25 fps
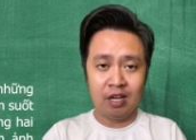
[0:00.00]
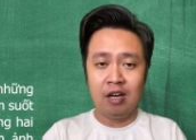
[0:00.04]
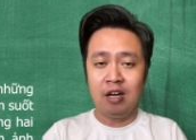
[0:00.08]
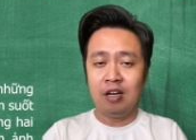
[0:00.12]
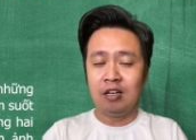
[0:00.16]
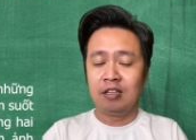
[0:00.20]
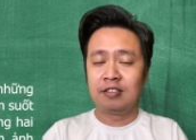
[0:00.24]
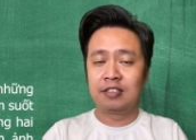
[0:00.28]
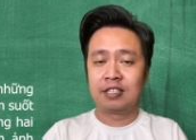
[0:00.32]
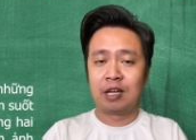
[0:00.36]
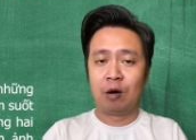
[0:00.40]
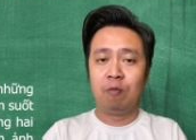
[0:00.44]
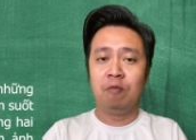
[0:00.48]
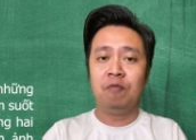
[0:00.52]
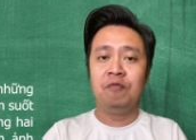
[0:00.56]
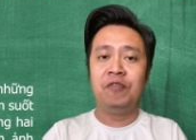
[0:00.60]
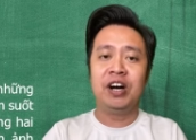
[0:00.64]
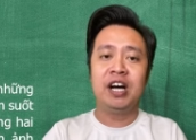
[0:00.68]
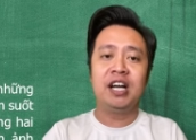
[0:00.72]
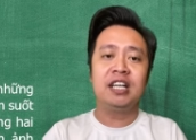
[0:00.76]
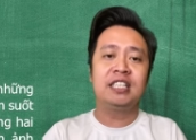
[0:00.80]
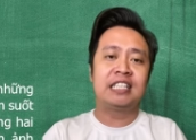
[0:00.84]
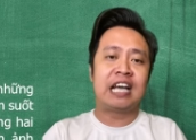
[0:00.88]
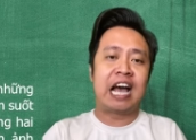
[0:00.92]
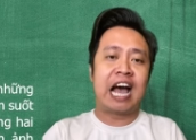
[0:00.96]
Sống
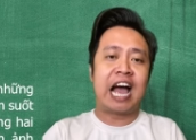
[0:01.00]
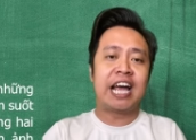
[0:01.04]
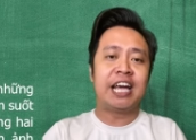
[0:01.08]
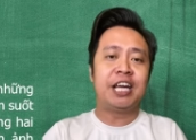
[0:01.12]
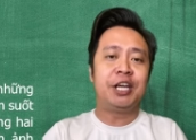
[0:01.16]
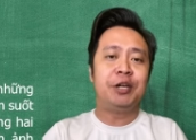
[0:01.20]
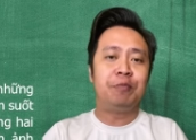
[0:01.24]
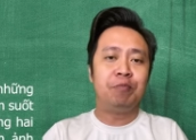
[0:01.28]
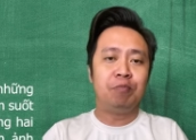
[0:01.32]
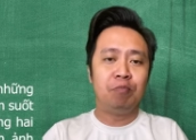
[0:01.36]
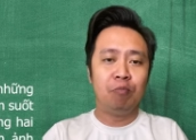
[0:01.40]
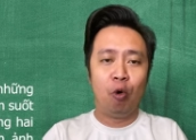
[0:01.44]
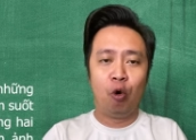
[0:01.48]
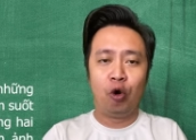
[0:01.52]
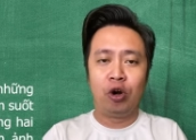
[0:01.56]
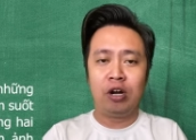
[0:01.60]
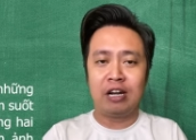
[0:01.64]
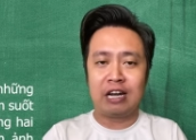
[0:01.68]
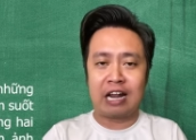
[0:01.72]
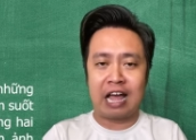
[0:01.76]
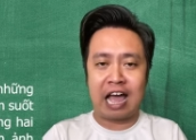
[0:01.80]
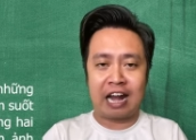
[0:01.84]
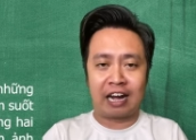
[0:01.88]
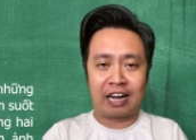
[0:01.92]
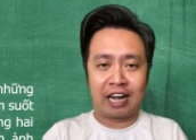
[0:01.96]
vững trái bốn
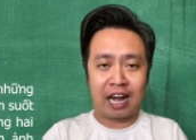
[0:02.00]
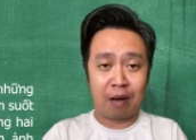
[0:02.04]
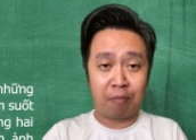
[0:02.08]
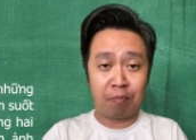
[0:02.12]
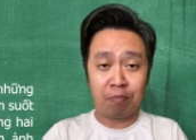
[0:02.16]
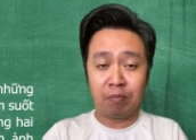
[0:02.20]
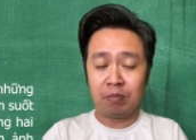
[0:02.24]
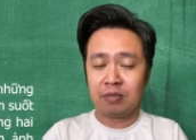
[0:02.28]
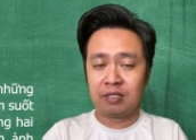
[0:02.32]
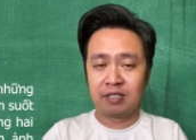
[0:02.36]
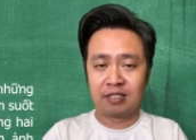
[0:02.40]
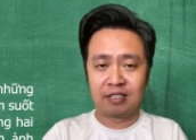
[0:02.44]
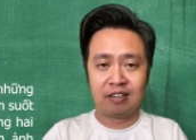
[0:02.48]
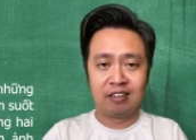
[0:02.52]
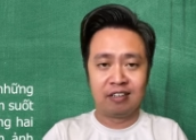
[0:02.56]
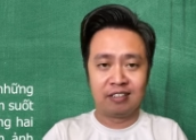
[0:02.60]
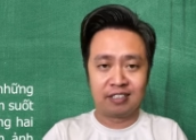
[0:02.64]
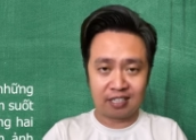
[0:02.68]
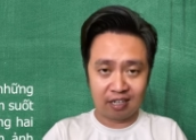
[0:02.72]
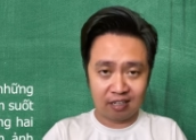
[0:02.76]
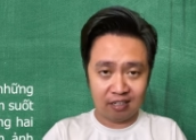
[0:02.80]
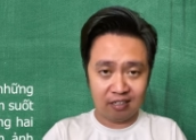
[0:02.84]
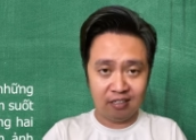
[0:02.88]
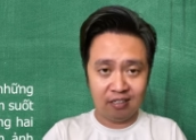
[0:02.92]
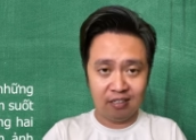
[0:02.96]
ngàn năm sừng
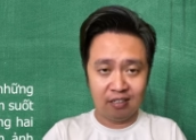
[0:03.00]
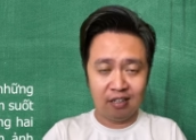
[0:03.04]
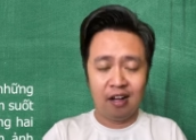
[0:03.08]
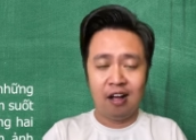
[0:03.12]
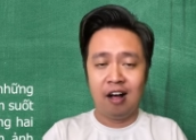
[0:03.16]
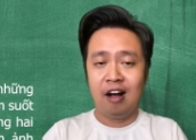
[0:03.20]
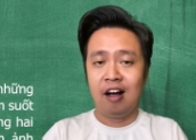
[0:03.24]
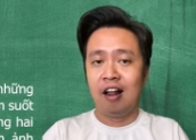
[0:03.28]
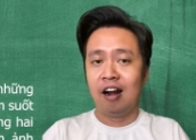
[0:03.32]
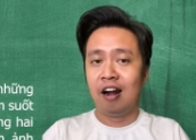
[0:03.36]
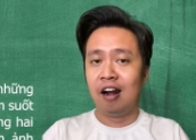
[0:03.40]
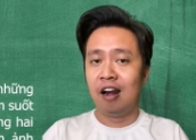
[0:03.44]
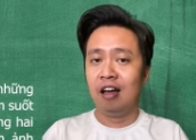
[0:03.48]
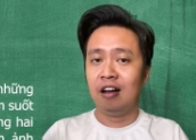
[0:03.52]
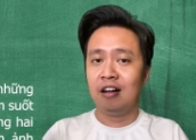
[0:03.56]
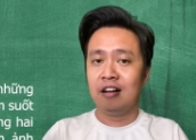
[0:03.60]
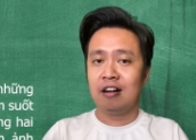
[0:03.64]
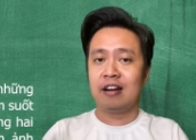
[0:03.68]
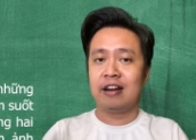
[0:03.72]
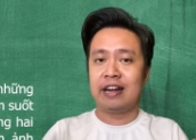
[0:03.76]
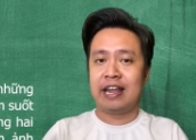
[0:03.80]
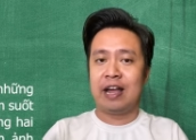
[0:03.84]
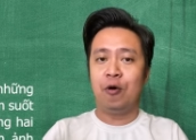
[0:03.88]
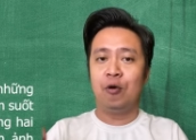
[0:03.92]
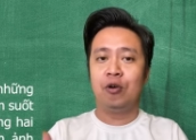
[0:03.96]
sững, lưng
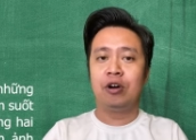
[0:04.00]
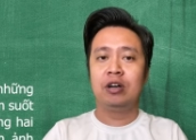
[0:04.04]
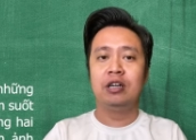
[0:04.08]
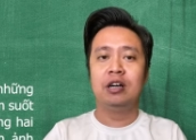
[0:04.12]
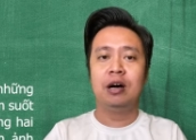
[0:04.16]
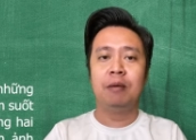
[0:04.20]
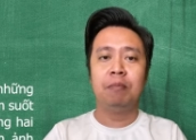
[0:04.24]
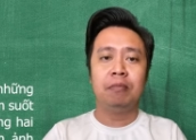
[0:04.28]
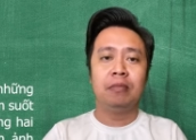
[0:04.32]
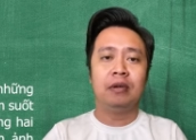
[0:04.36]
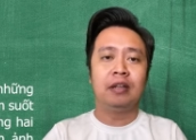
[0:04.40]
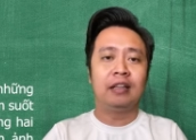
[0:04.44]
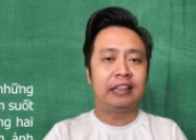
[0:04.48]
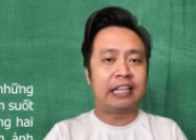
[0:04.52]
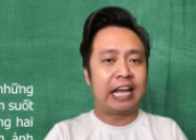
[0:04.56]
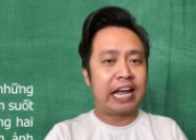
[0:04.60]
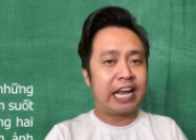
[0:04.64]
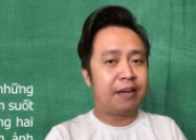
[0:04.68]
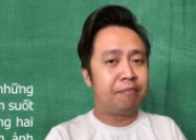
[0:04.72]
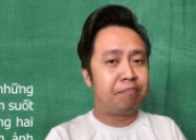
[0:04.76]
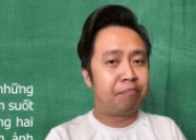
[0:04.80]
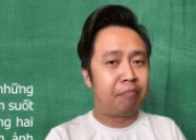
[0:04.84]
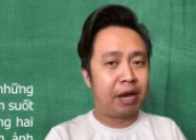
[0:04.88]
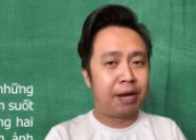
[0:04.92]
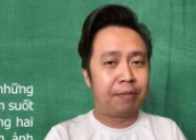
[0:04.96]
đeo gươm, tay
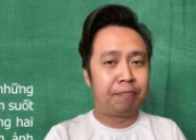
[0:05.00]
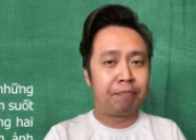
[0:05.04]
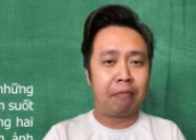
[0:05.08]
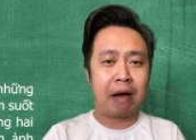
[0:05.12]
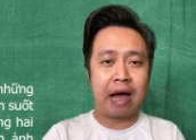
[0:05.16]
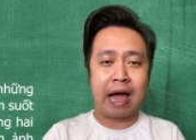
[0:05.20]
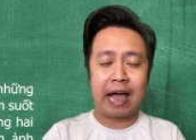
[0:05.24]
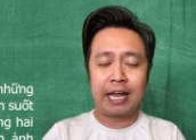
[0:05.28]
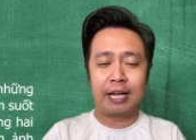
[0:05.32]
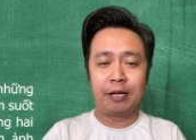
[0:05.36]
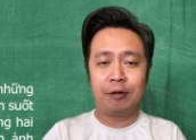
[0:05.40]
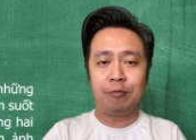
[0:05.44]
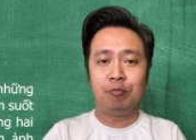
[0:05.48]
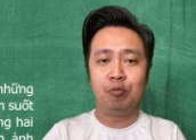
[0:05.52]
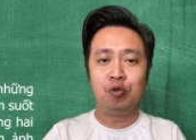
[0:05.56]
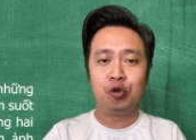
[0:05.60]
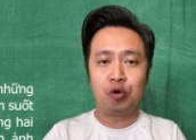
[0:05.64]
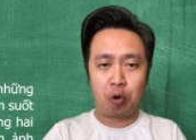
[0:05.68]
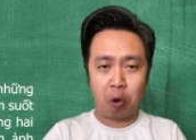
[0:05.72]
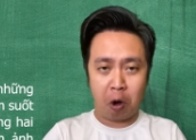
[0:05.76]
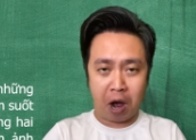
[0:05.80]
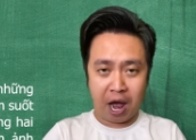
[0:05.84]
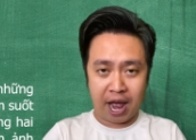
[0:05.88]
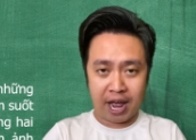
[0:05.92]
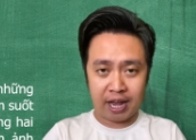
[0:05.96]
mềm mại bút
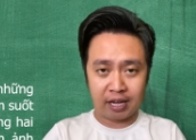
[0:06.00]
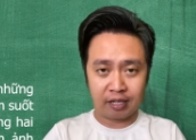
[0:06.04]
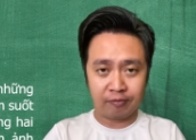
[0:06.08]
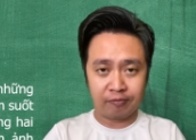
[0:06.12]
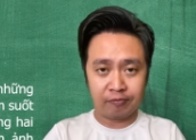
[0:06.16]
hoa.